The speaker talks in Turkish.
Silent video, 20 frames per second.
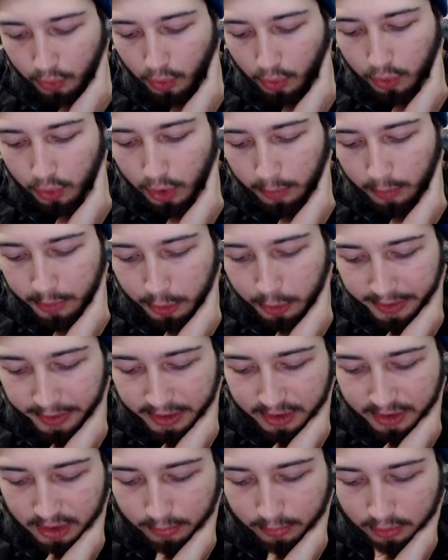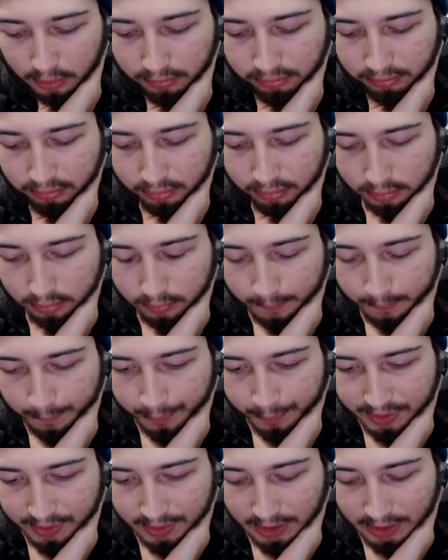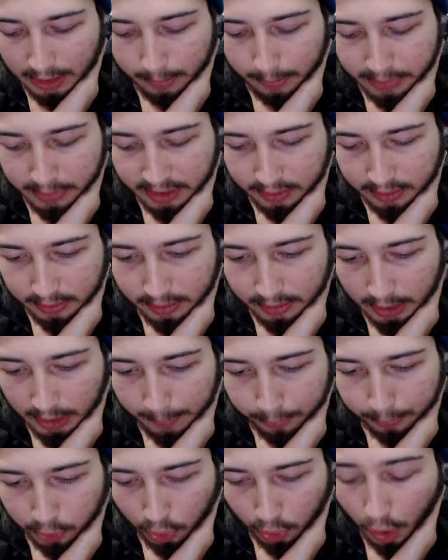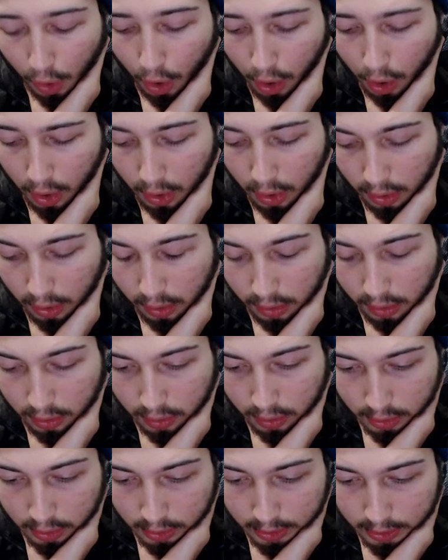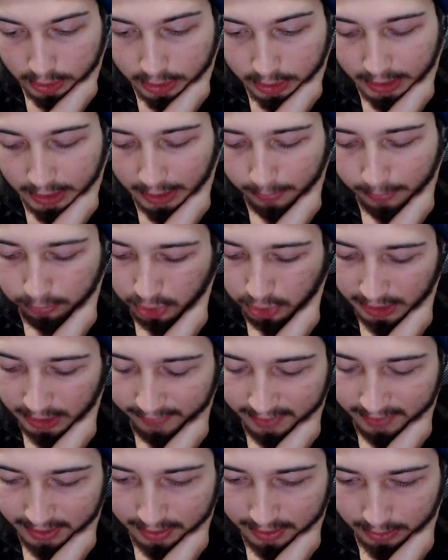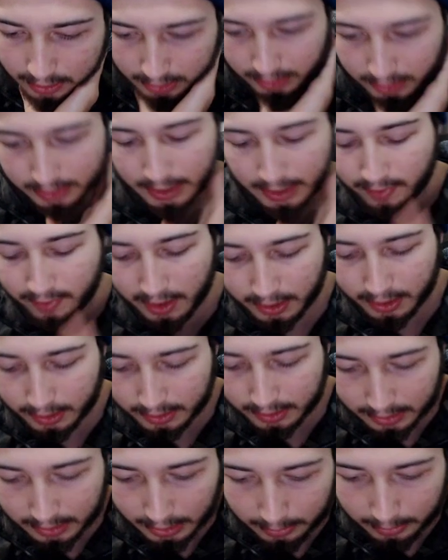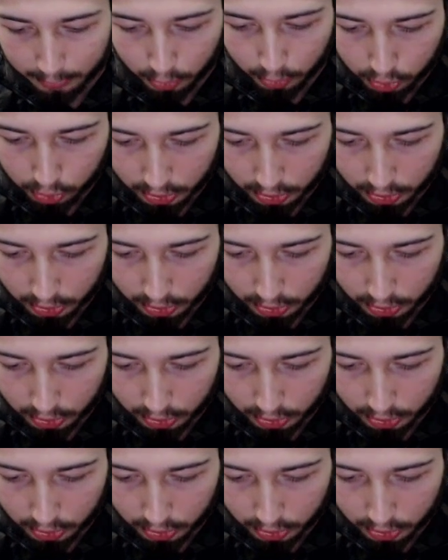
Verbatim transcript: koyduğuna pişman edeceğim oğlum. Sen bittin apto Ya bu dev nedir ya? Devle nasıl gelebilir? 3